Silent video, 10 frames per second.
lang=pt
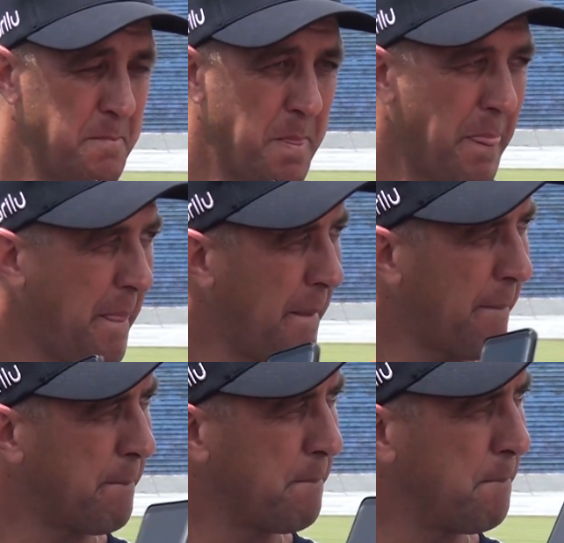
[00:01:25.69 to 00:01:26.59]
como é que é
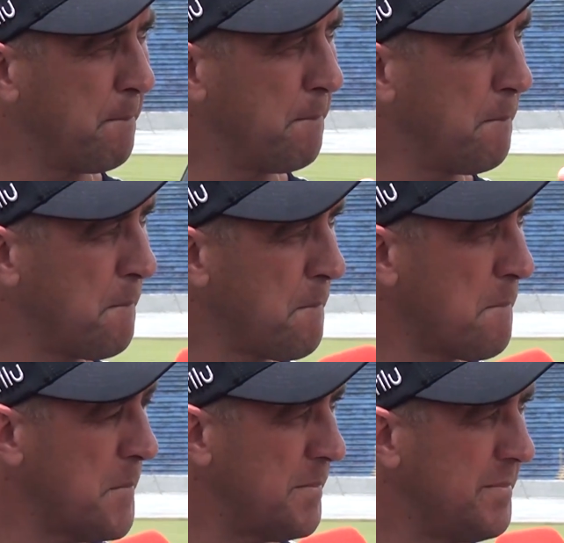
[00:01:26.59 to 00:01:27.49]
começar o ano,
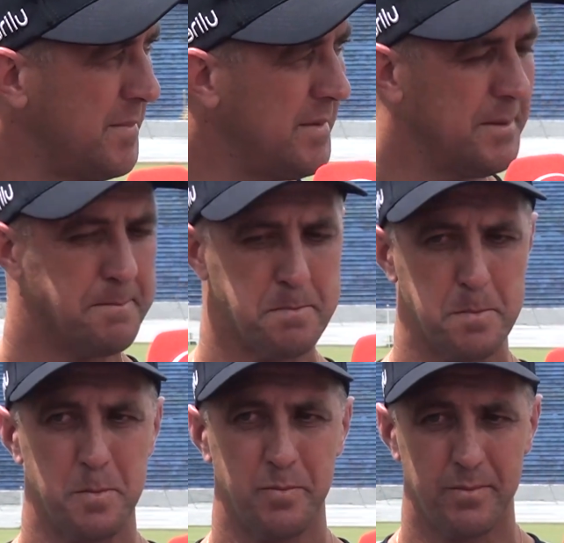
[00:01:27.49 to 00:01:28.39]
o ano
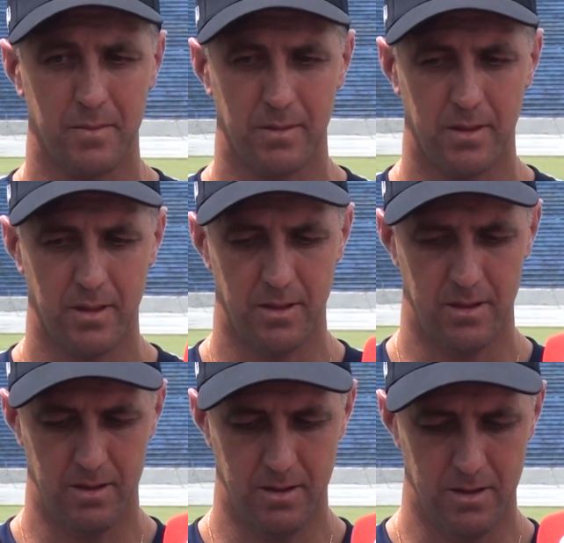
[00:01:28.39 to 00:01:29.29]
como treinador do time
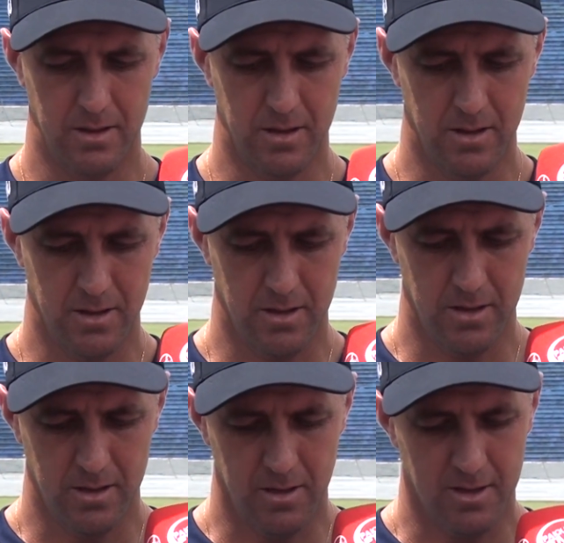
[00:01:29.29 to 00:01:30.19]
principal, né? essa
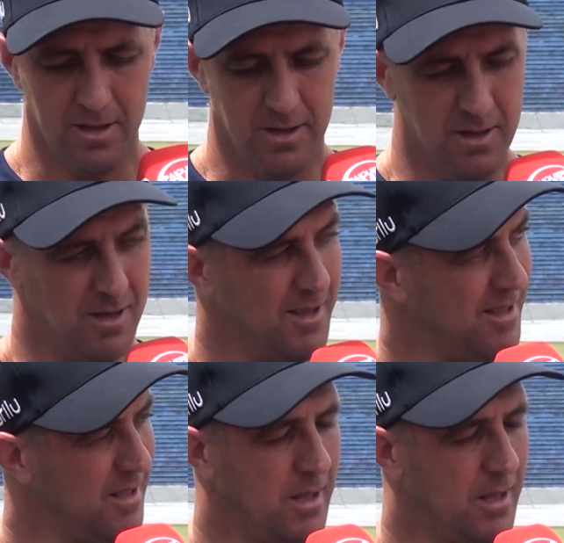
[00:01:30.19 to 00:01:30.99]
novidade para você agora?